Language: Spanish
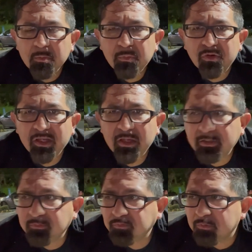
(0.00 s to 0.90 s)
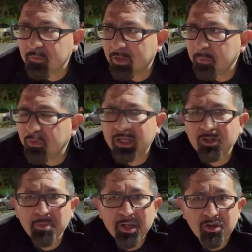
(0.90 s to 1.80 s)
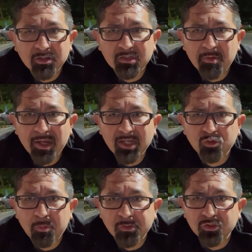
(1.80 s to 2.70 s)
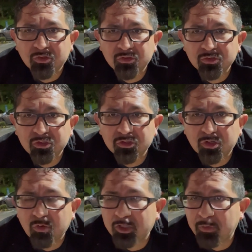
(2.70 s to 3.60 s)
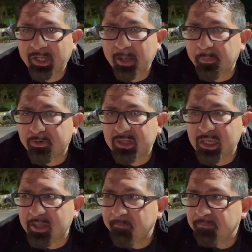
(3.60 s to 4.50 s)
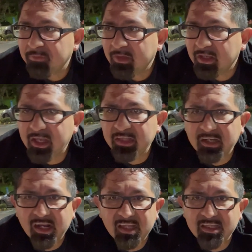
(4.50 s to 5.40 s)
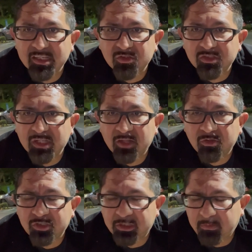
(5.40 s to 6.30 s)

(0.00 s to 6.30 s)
¿por qué, ¿por qué no mejor trabaja tu esposo con nosotros cuando venga por ti, que entre a las 10, 11 de la noche?